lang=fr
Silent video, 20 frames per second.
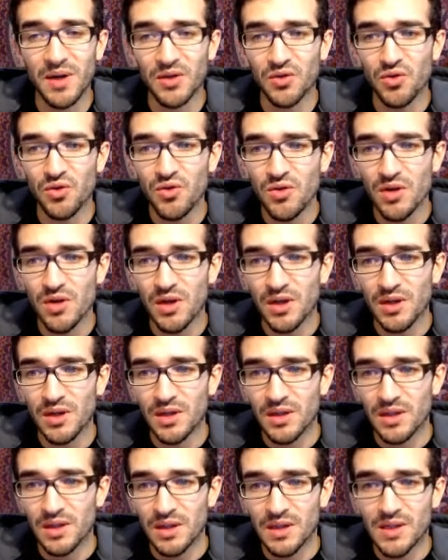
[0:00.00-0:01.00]
2,
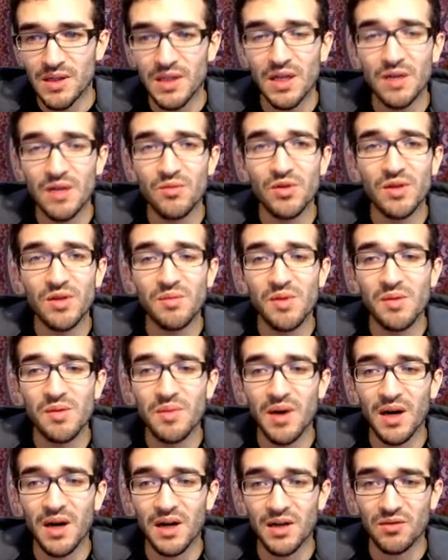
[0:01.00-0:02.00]
ici elle est multipliée
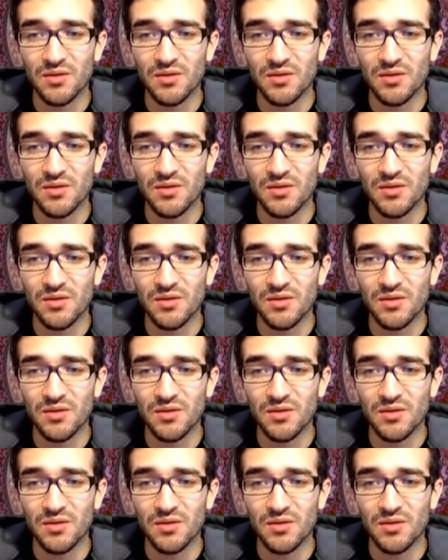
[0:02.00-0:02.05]
par 1.